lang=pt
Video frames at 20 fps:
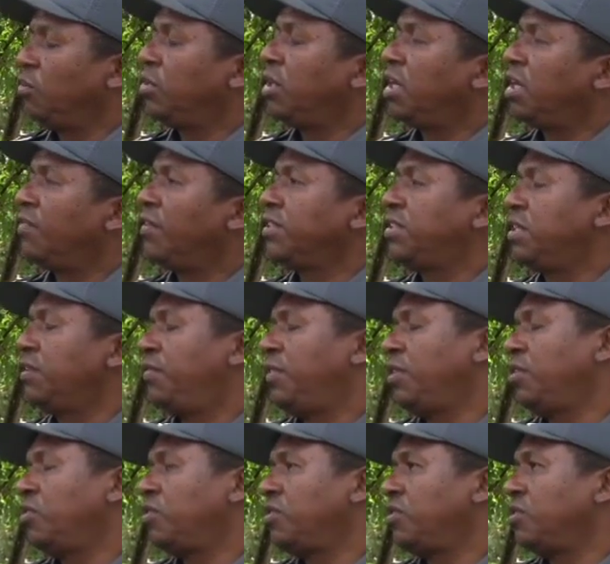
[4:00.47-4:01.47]
o que, é que vai ser
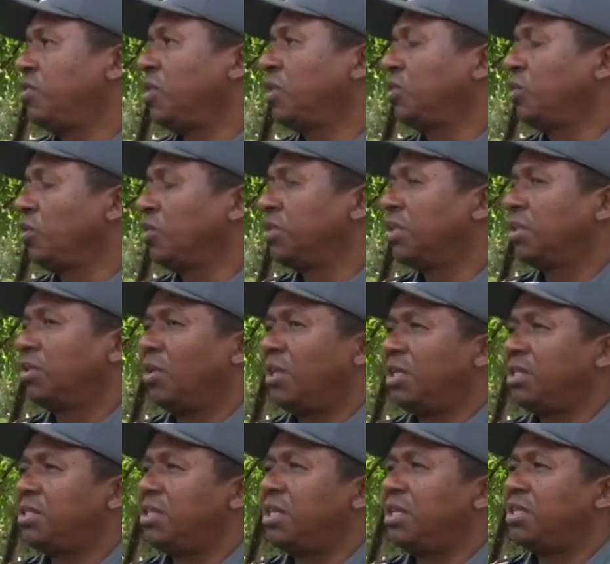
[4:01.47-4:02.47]
feito com esses dois
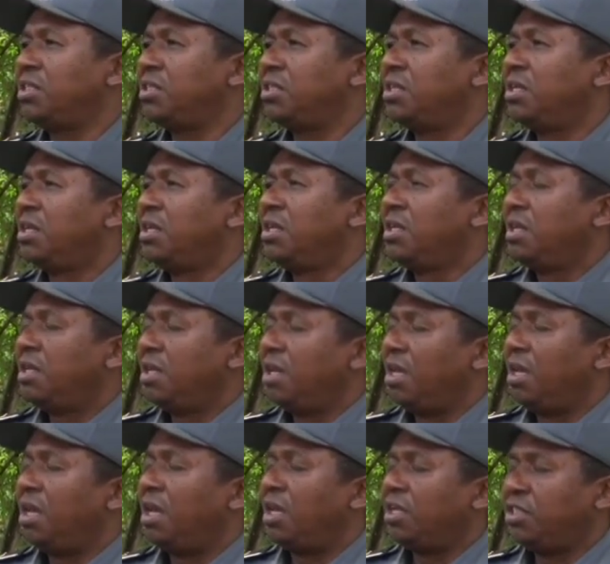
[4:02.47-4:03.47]
adolescentes.
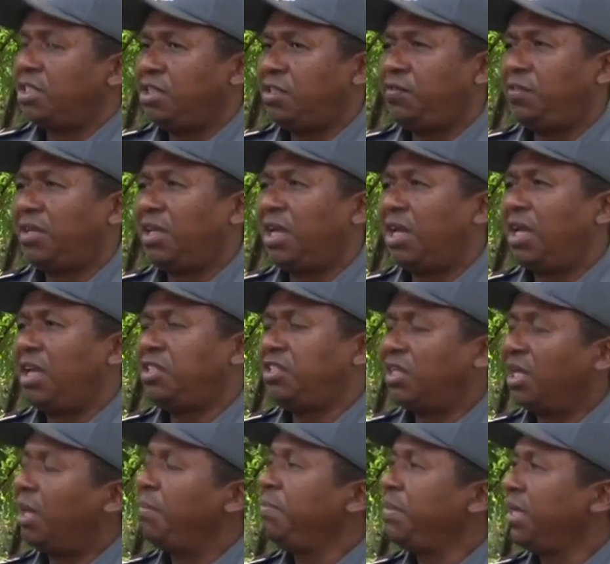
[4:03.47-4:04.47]
É, a gente fica, a
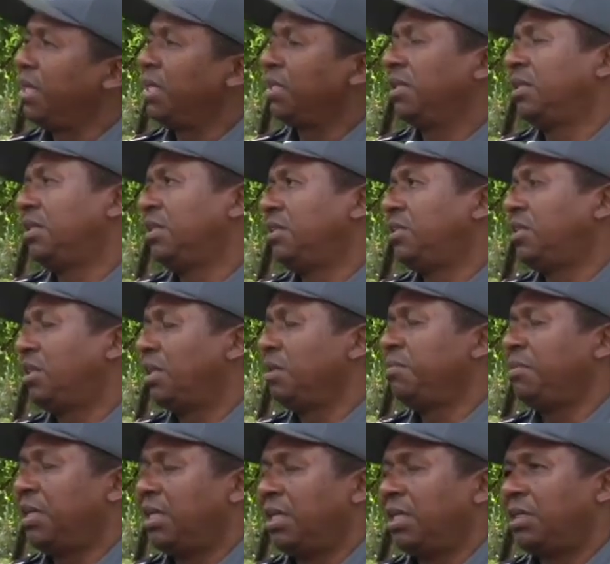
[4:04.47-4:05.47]
gente lamenta, né? A gente
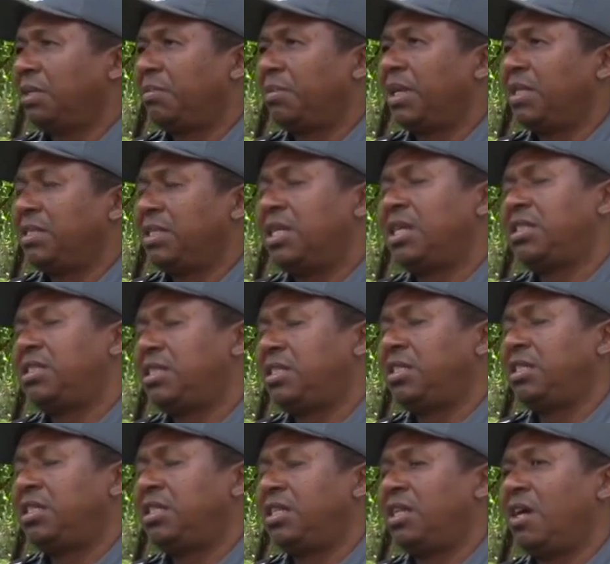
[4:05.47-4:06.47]
lamenta, mas é
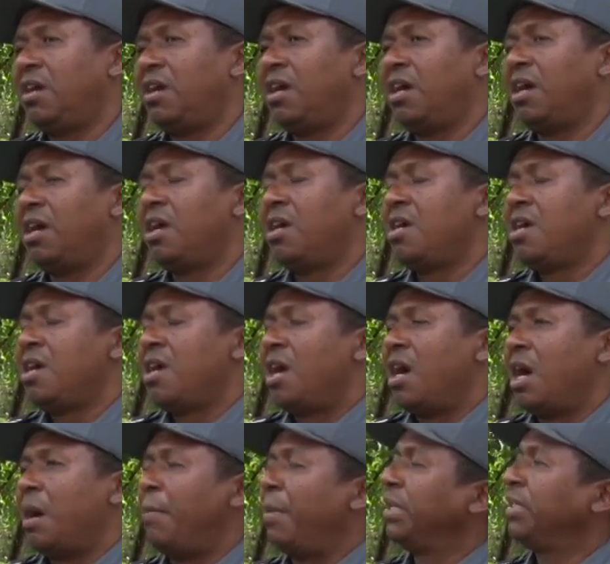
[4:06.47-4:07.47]
assim que a,
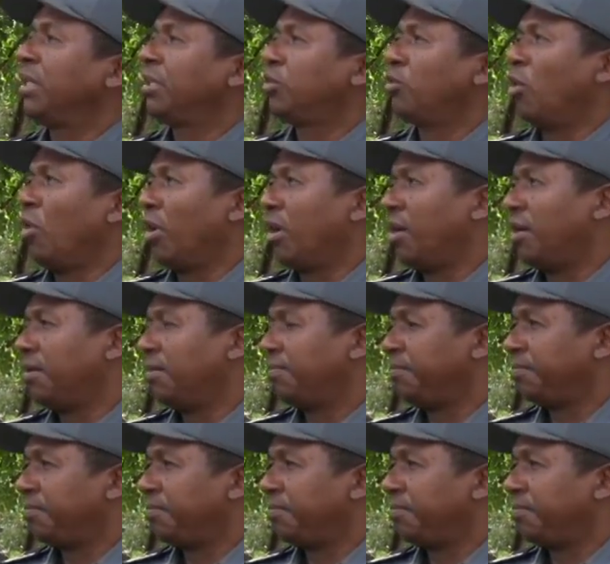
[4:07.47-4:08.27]
a banda toca.